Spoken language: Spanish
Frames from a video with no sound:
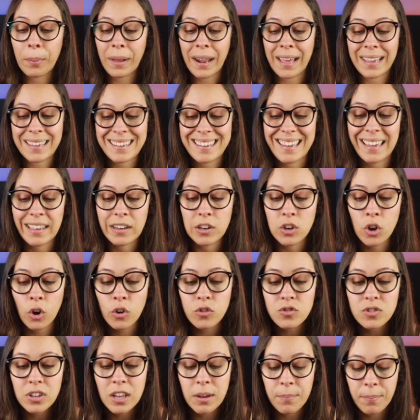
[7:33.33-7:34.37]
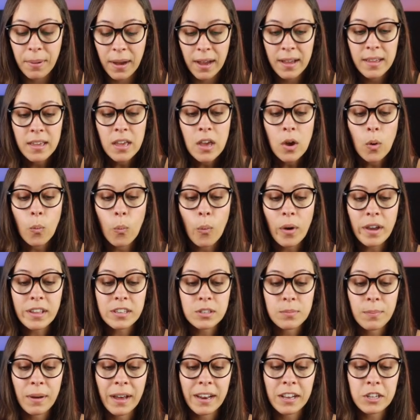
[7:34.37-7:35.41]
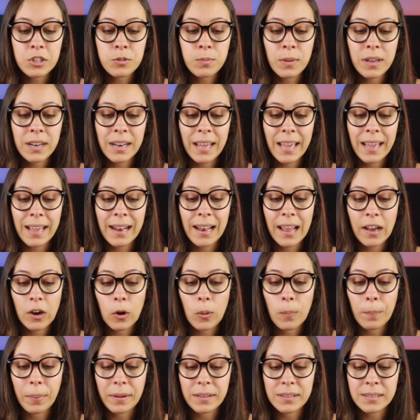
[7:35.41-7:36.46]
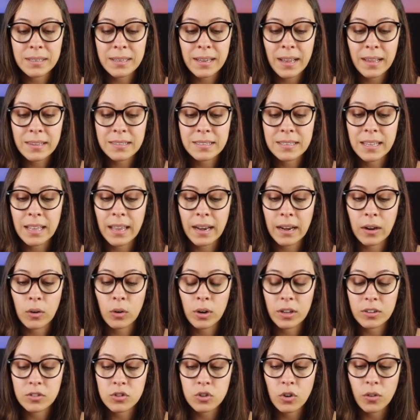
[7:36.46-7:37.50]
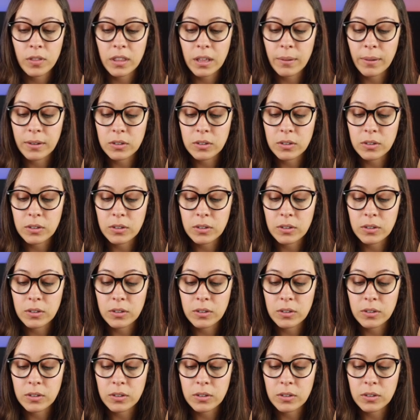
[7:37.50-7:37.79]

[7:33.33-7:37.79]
Para quien no sepa, Waste Management es las compañías de recolección de